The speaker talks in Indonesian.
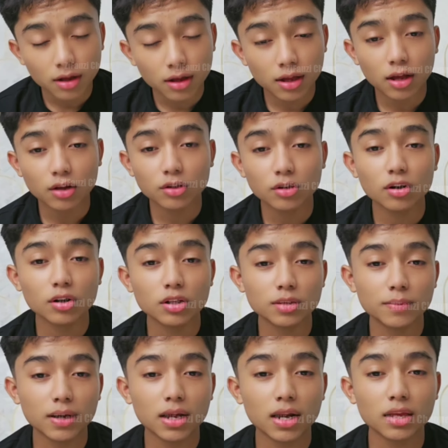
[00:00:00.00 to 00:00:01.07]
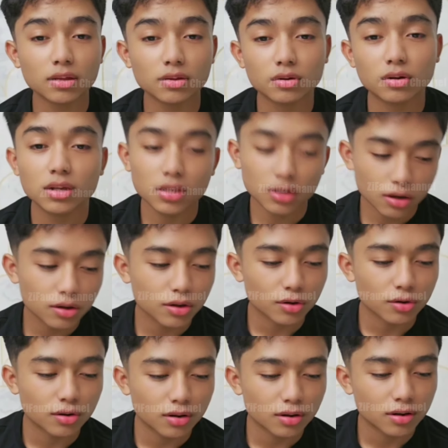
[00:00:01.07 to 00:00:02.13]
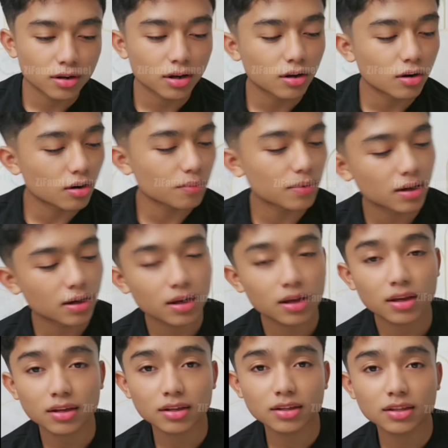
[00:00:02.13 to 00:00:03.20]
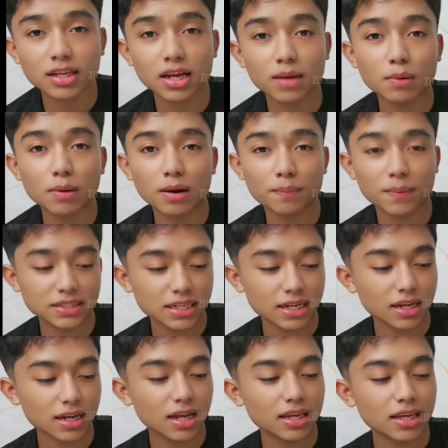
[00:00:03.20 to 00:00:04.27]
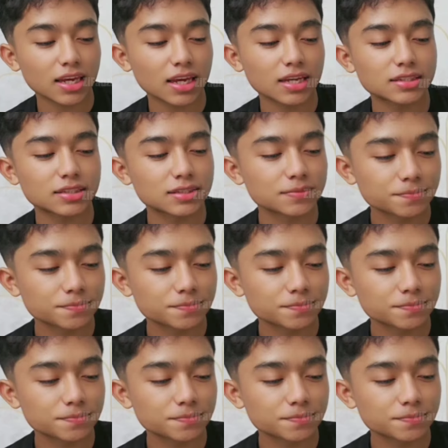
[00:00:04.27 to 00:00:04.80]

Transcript: Yo, kota Manggarai gitu kok. Iyo, iyo. Dengar orang Manggarai. Tinggal beberapa second lagi, guys.